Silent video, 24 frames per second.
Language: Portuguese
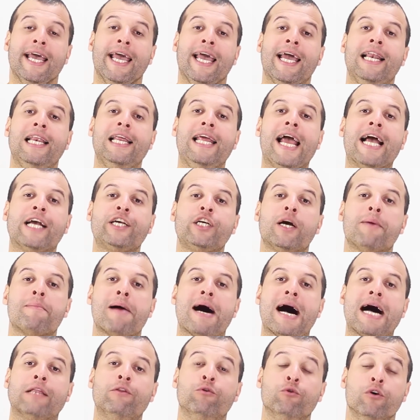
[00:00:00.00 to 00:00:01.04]
ele é
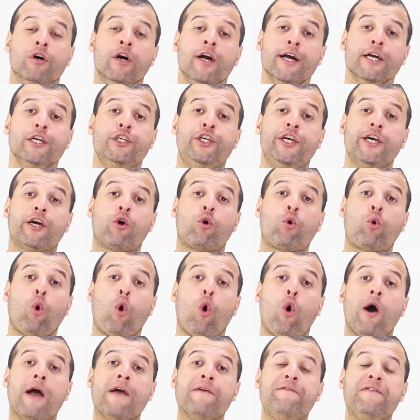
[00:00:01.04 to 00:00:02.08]
chamado de
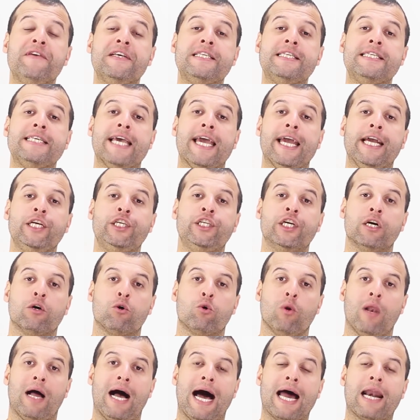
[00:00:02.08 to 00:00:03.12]
coeficiente
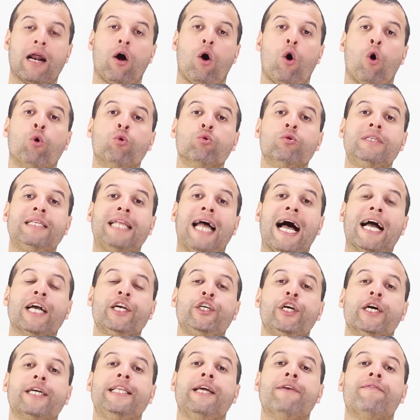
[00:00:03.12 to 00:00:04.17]
angular ou
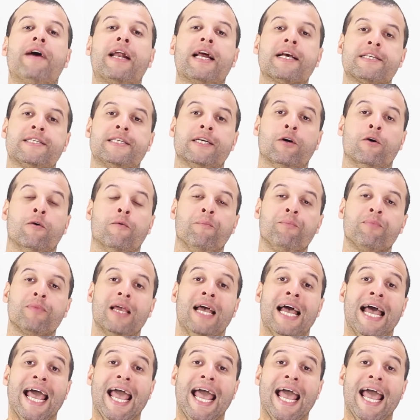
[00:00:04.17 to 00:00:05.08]
taxa de variação.